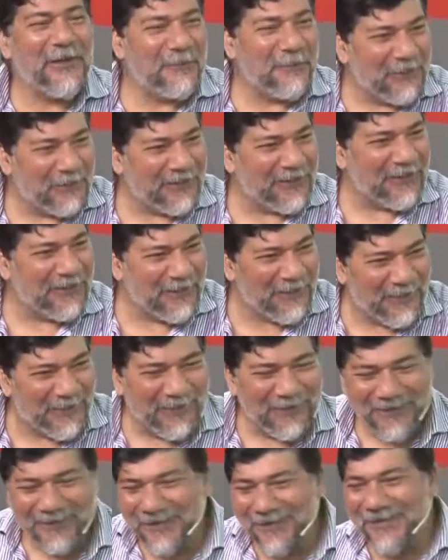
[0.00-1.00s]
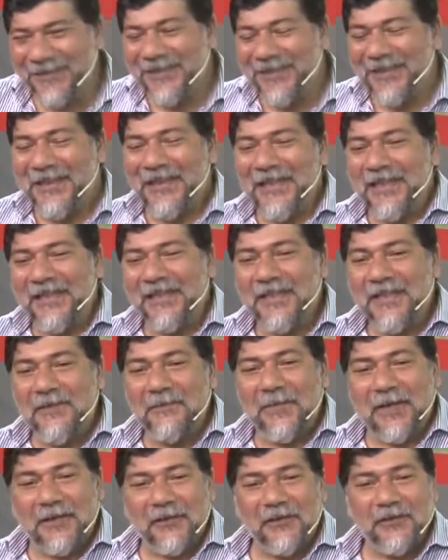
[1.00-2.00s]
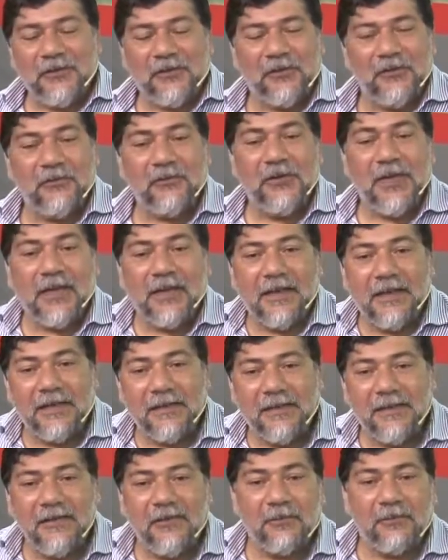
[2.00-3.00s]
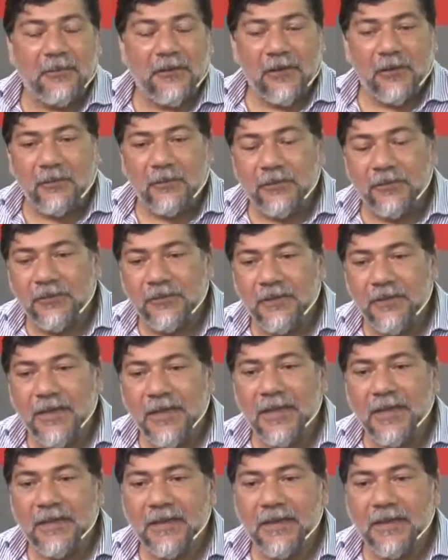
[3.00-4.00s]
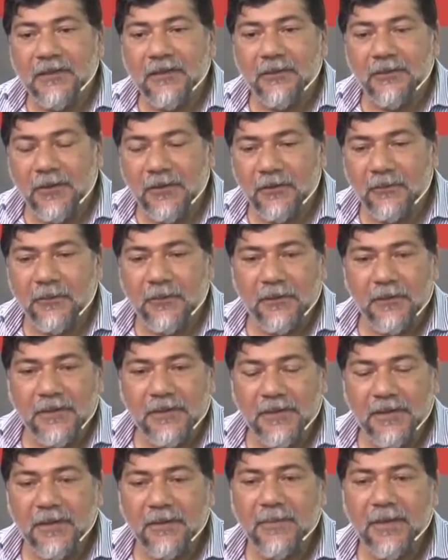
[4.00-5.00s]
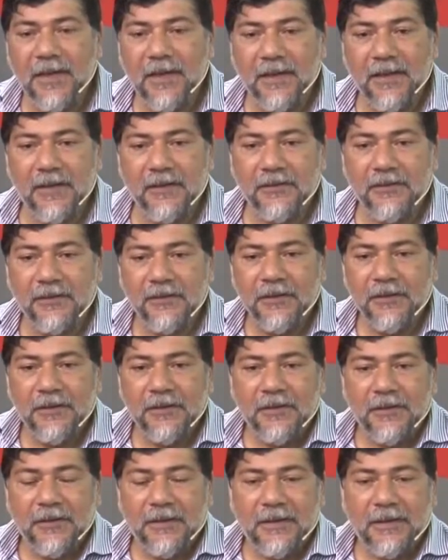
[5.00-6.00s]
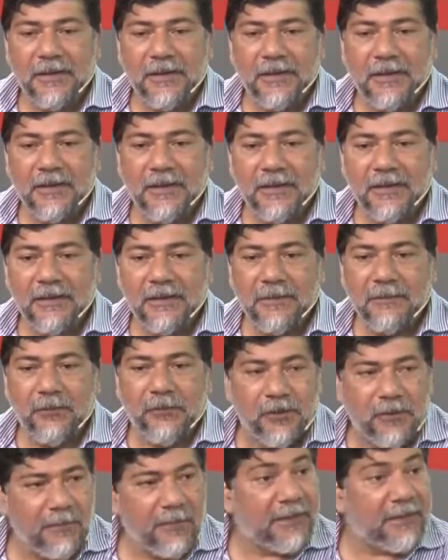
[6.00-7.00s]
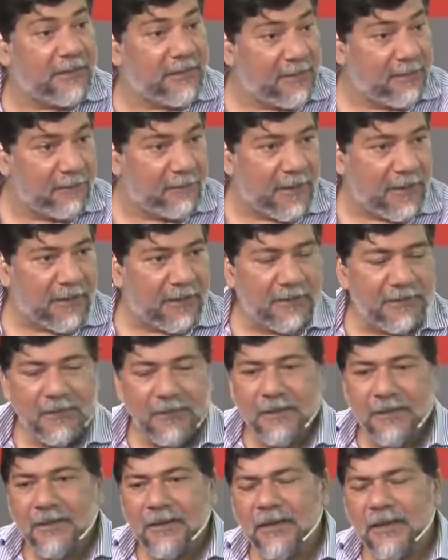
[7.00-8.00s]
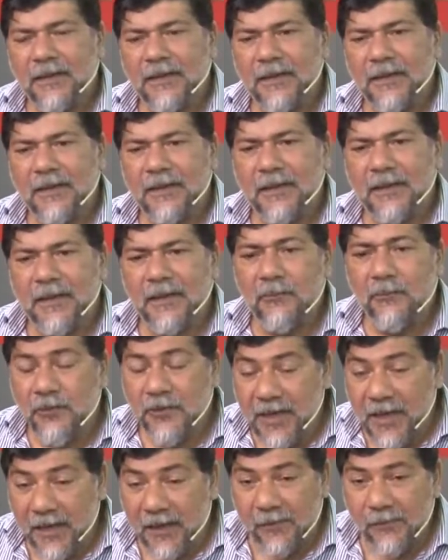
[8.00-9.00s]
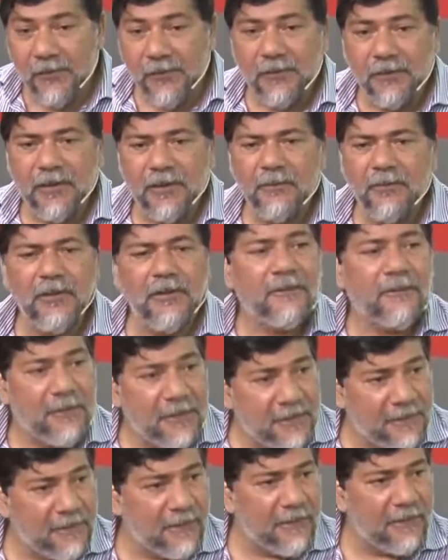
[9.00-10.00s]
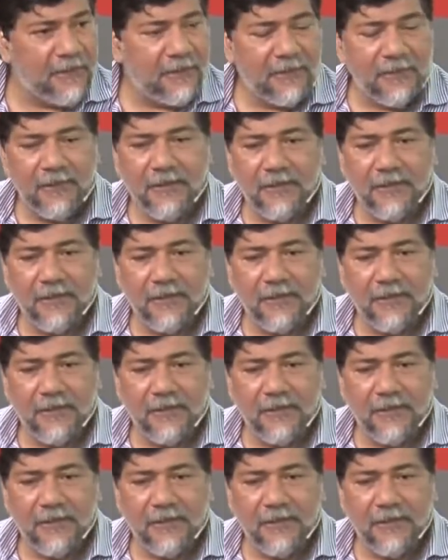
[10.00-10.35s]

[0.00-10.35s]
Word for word: del mostrador. Claro. Sin embargo, soy muy agradecido por la oportunidad que el gobierno provincial me ha dado eh, de poder participar. es muy arduo, es muy difícil